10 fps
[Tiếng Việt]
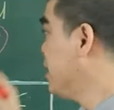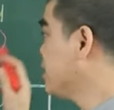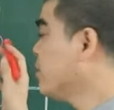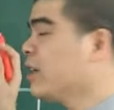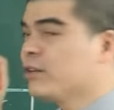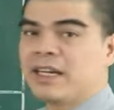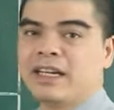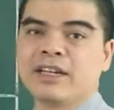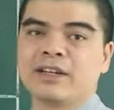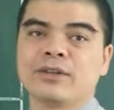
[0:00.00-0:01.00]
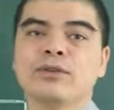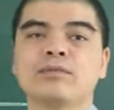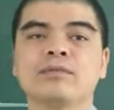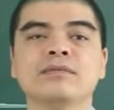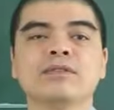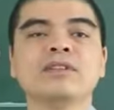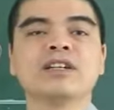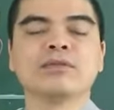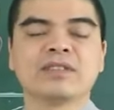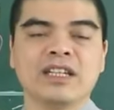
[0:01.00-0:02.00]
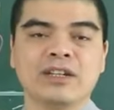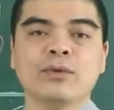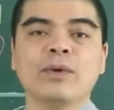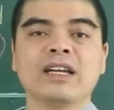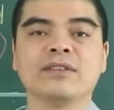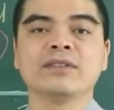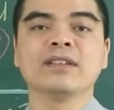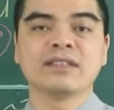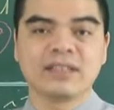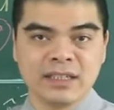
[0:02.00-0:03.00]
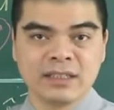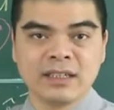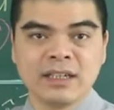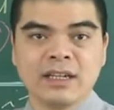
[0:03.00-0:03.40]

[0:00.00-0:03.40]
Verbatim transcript: ở trong ngày hôm nay lại cũng cũng được cục diện ngũ hành nó tương sinh